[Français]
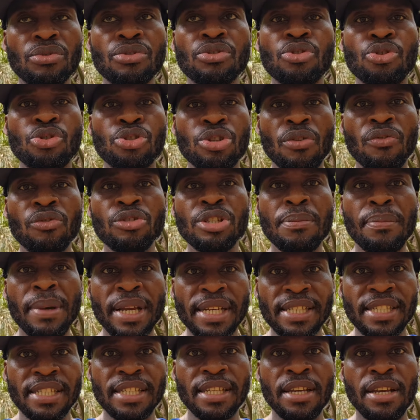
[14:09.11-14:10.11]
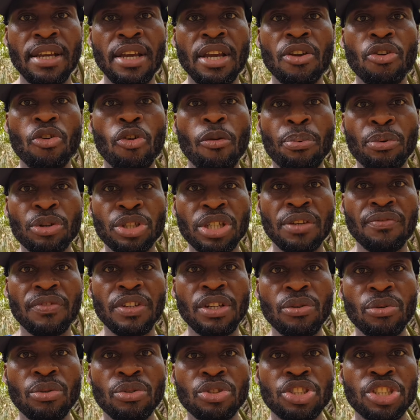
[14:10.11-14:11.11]
Sur ce, vous dis merci et aux prochaines
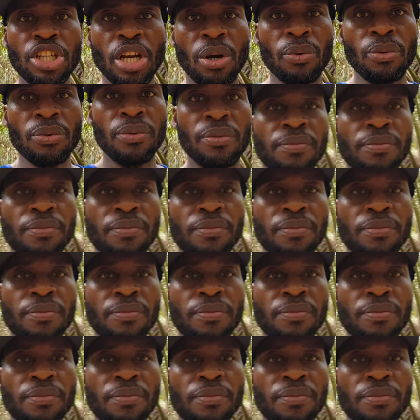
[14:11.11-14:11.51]
vidéos. Ciao